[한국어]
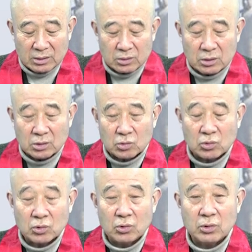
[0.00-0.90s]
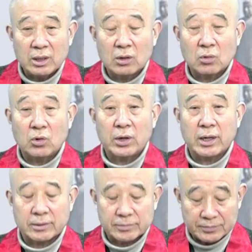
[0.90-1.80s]
극도의
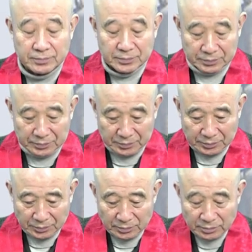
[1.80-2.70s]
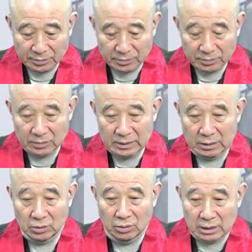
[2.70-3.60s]
고행. 응?
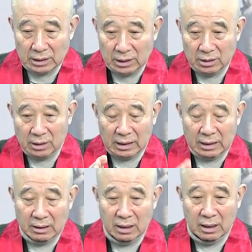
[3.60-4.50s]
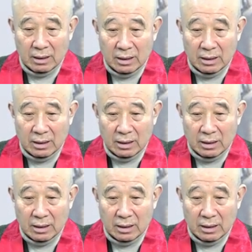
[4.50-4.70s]
또 어디 길을 걸어갈 때